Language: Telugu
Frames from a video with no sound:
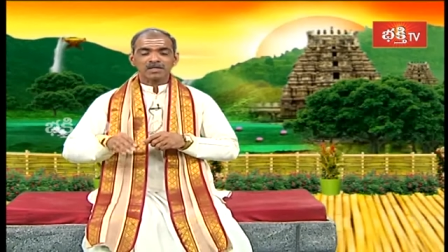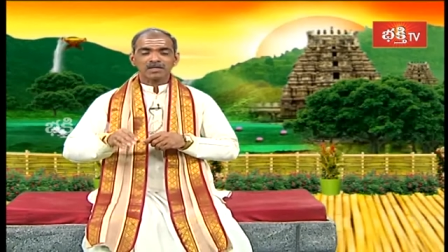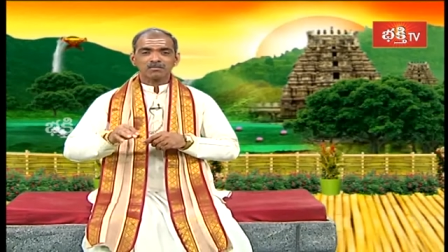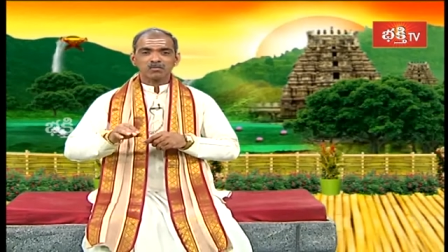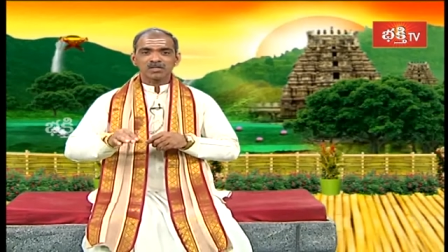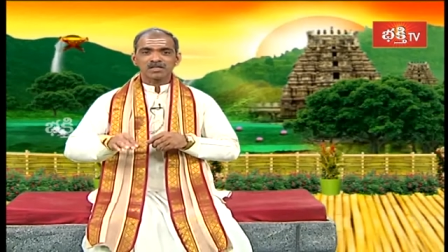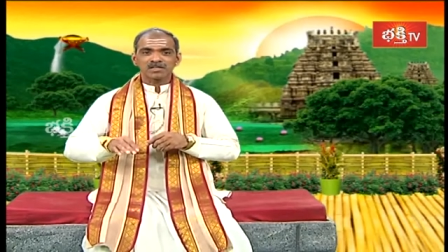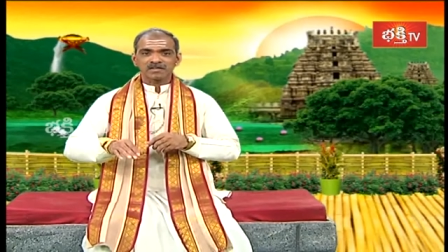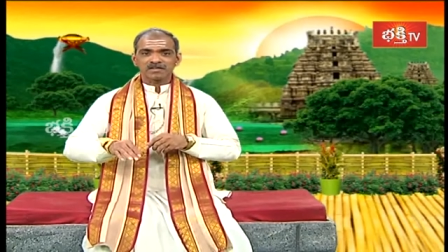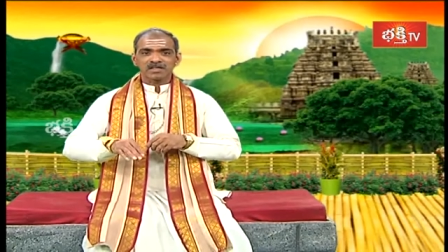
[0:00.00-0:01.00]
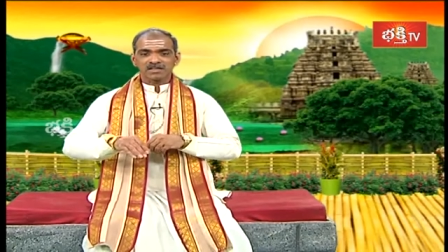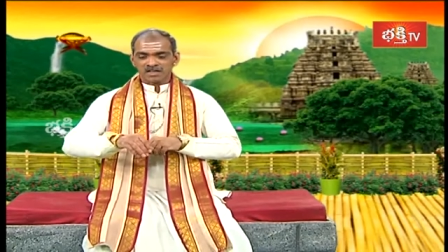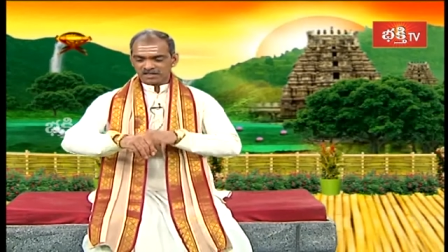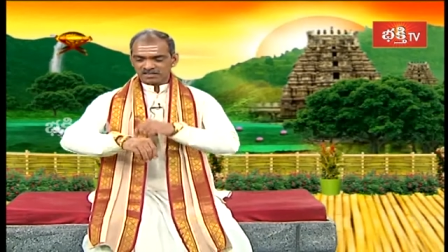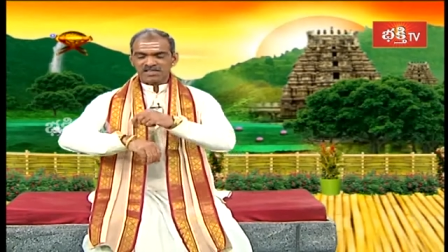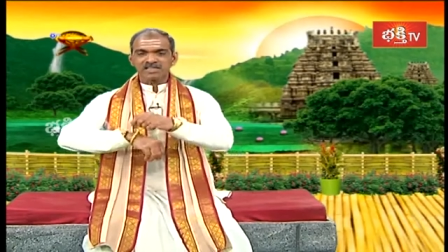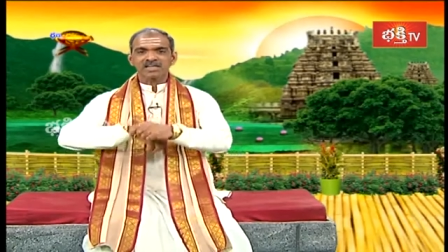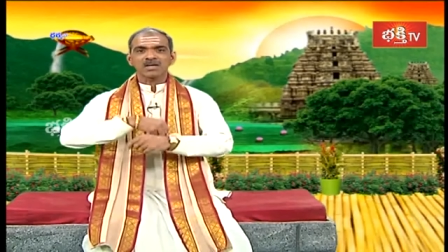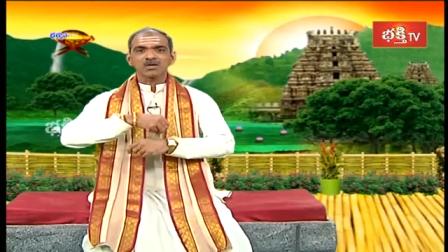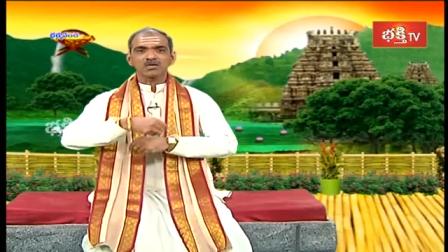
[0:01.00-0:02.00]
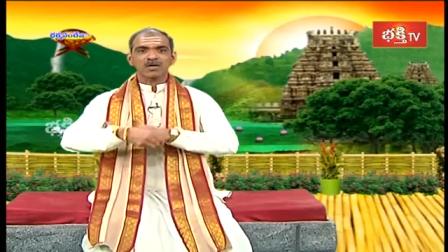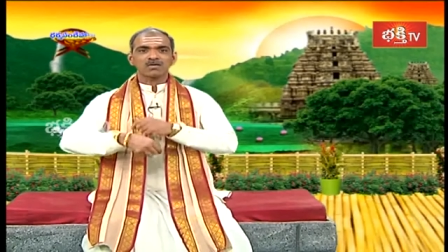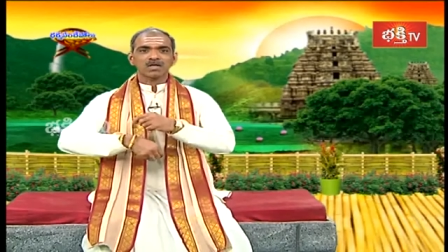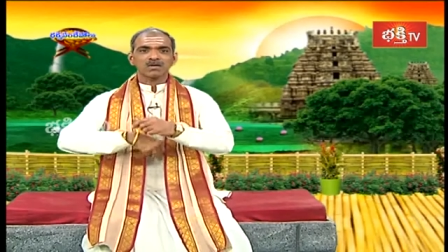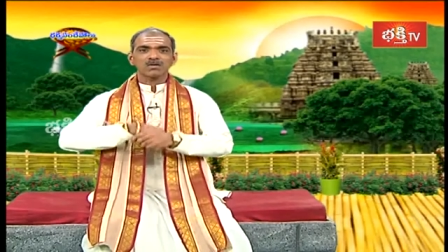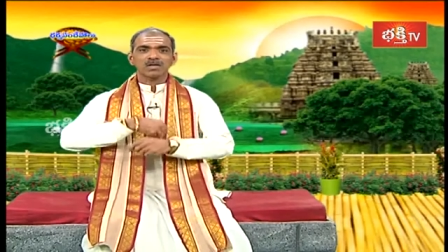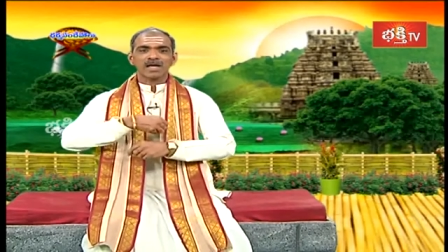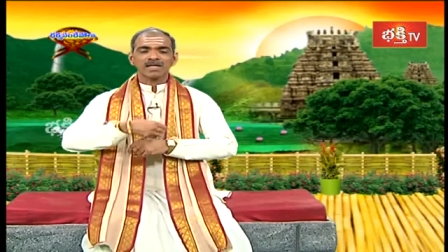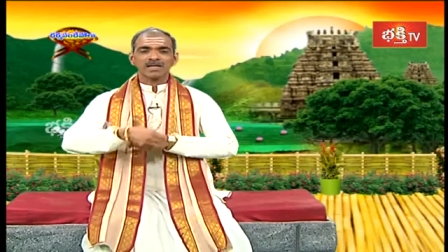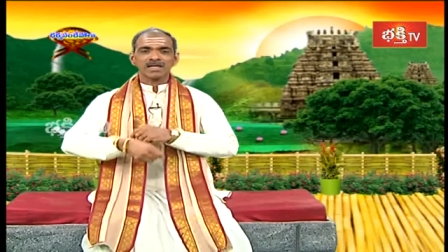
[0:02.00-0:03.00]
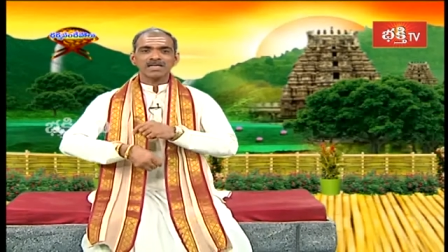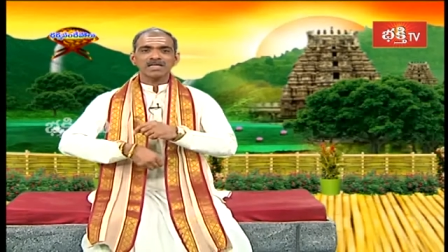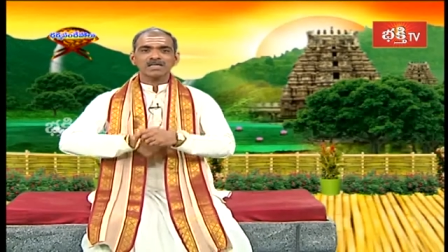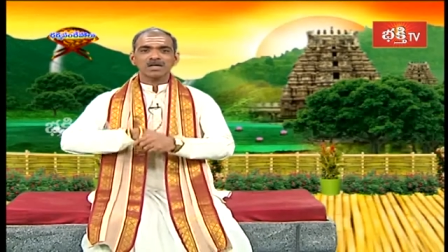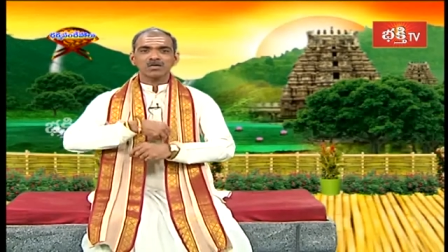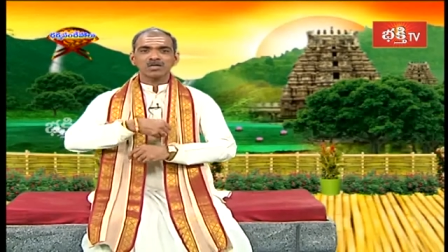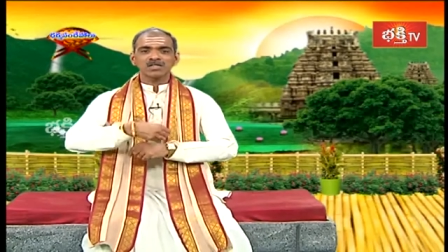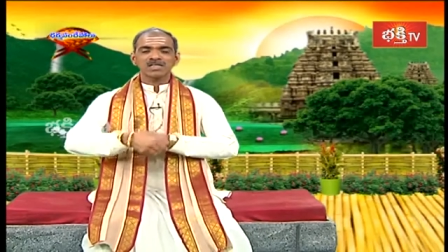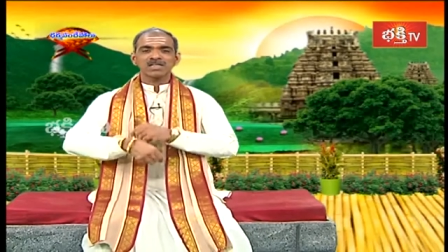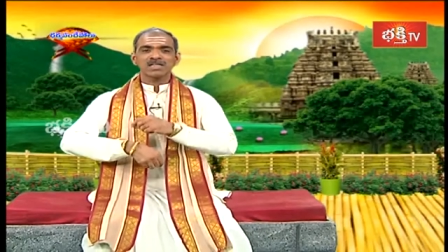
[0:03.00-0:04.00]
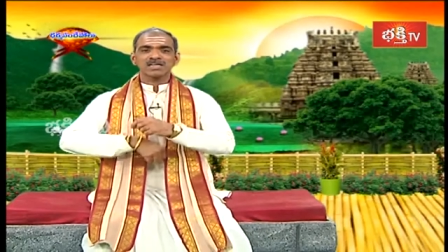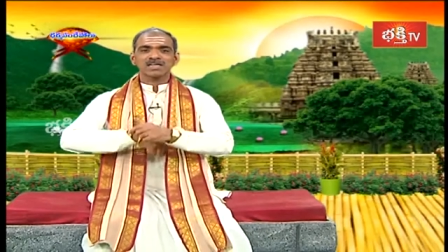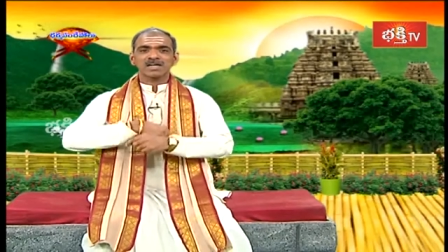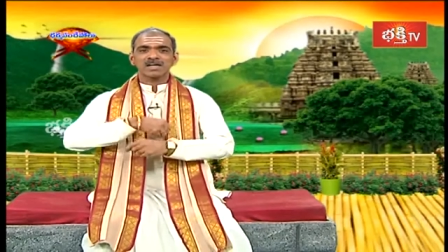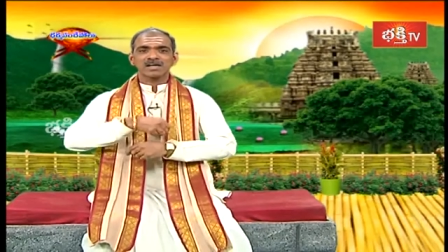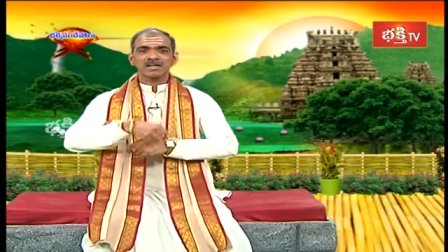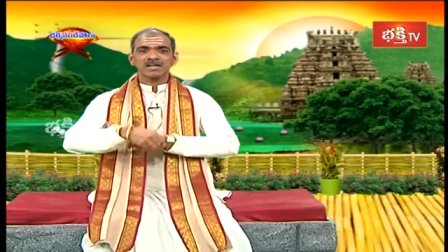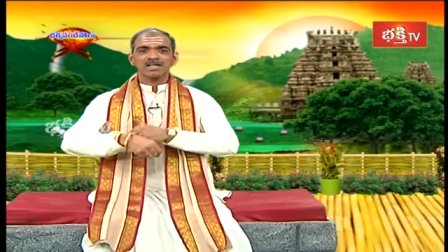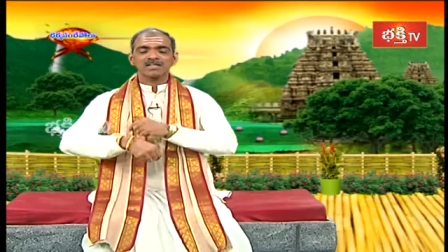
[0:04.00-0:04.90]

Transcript: పూజ చేసి దాని చేతికి కడుతూ ఏమంటారు నాయన ఈ క్షణం నుంచి ఈ దీక్షా కంకణం నీ